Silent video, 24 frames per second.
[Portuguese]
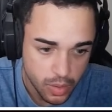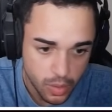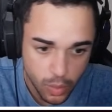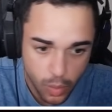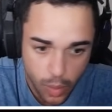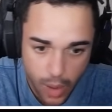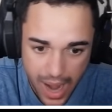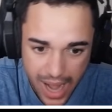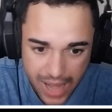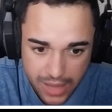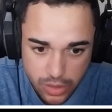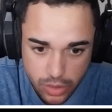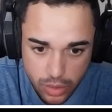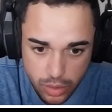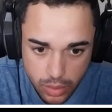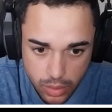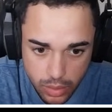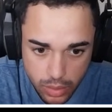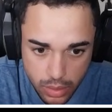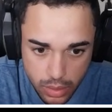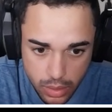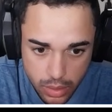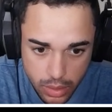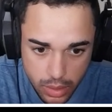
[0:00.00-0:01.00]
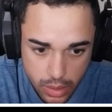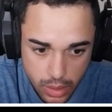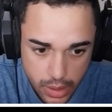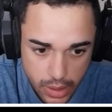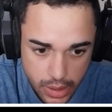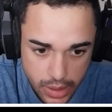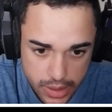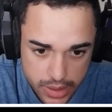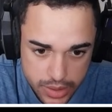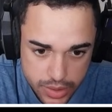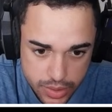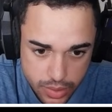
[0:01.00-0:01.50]
Quatro.
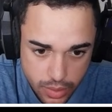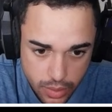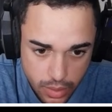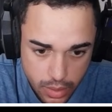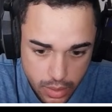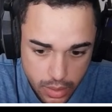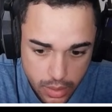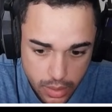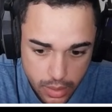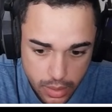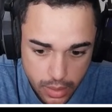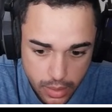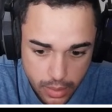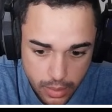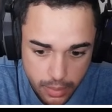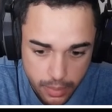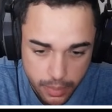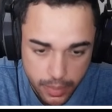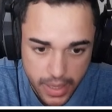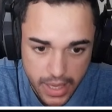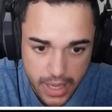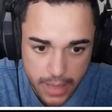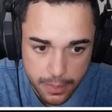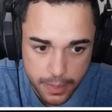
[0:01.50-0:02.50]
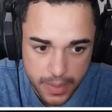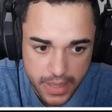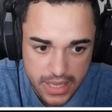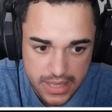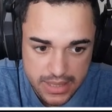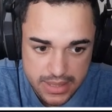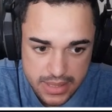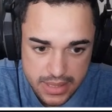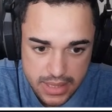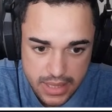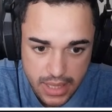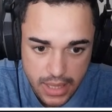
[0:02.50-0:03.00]
Isso. Pega a
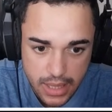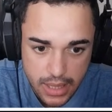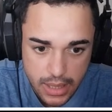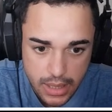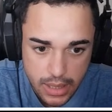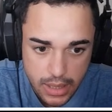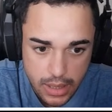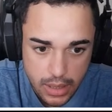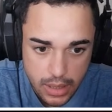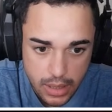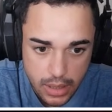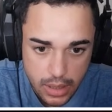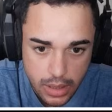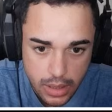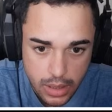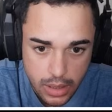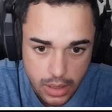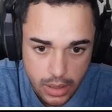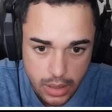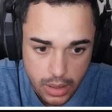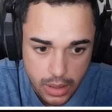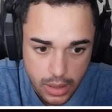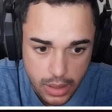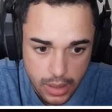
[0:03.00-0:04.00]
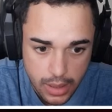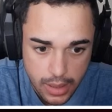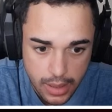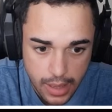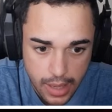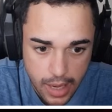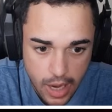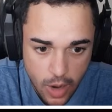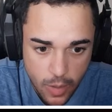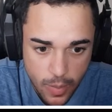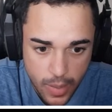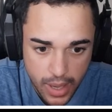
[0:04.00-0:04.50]
pilhazinha.
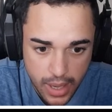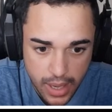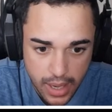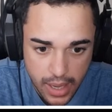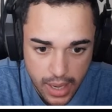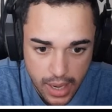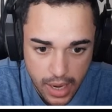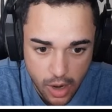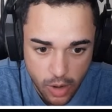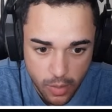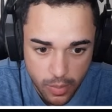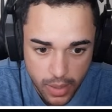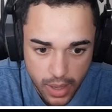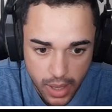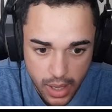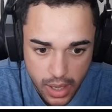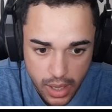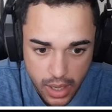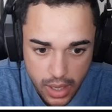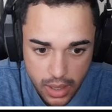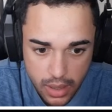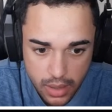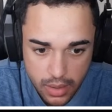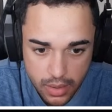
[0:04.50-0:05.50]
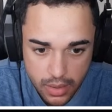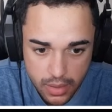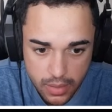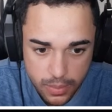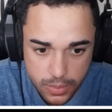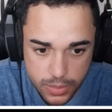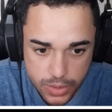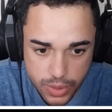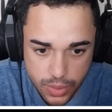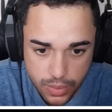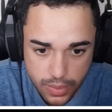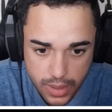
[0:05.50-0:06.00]
Calma, calma.
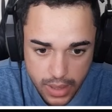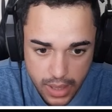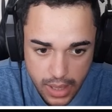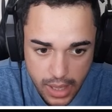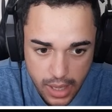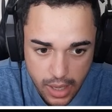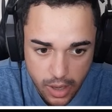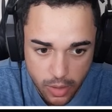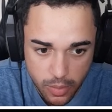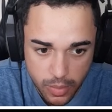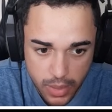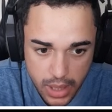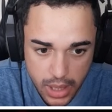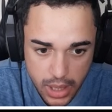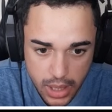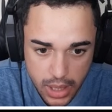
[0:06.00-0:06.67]
Vamos com calma.